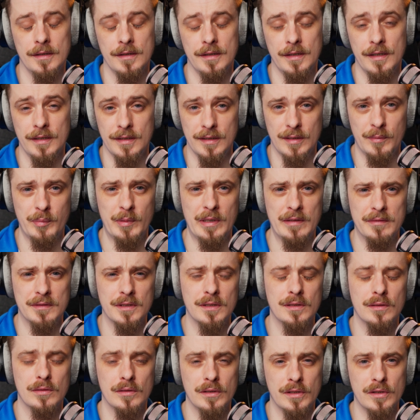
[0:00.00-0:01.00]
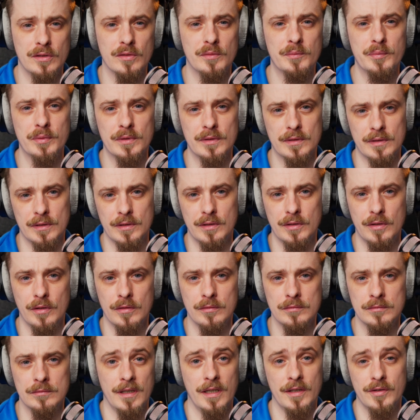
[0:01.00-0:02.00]
jest naprawdę solidną
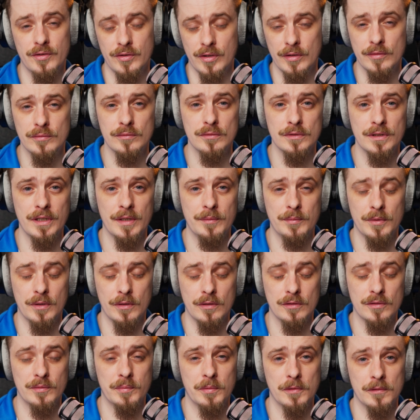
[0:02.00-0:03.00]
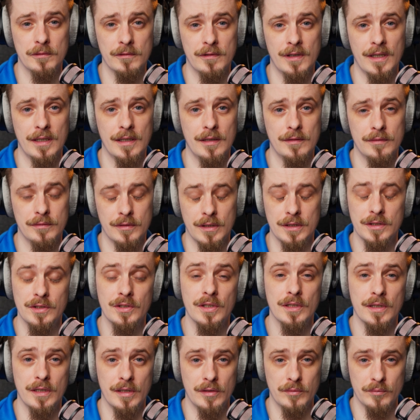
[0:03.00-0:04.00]
pozycją, a szczególnie biorąc pod uwagę
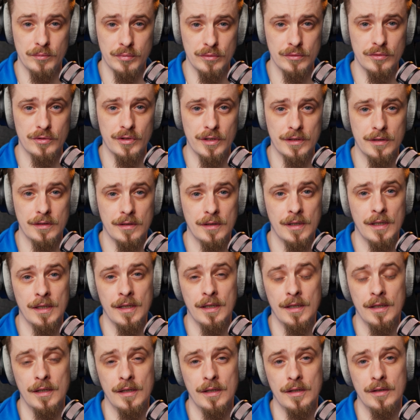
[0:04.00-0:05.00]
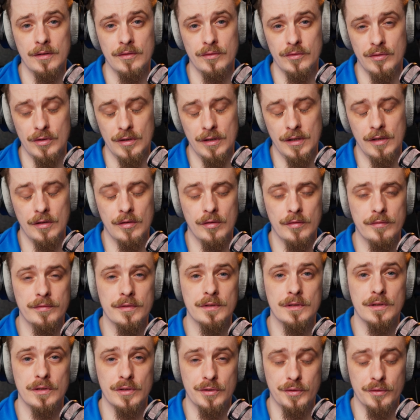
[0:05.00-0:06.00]
właśnie ten budżet, czyli
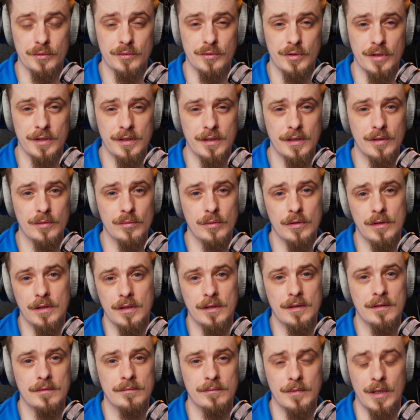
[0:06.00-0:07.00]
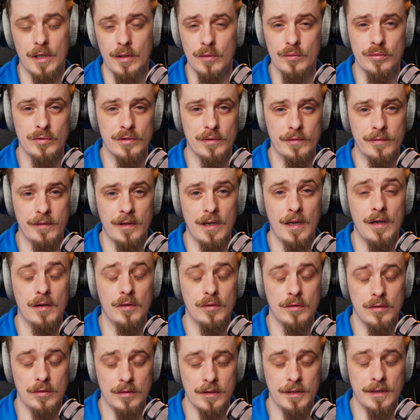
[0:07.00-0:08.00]
nowy 1600 zł, a używka
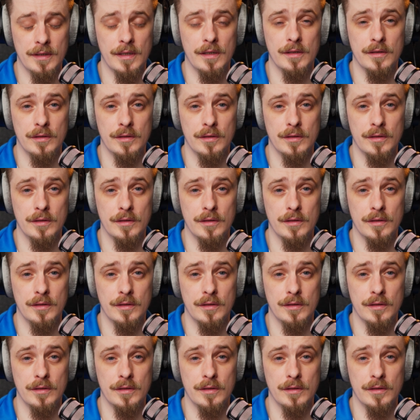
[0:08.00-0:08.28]
okolice